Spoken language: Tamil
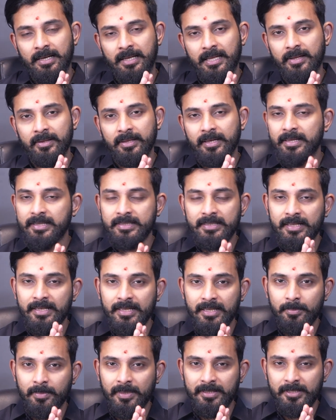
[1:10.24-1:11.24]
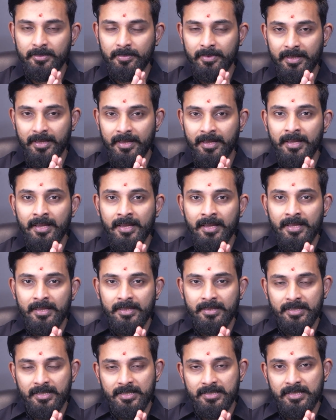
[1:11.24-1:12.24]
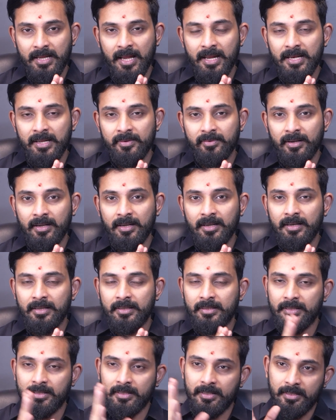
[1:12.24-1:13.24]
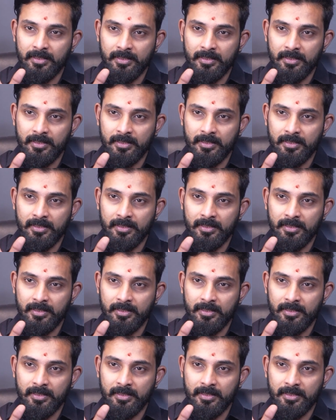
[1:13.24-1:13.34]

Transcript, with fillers: அதாவது ரீசெண்டாக நீங்கள் பார்த்துருப்பீங்க திரு ஸ்டாலின் அவர்கள் இந்த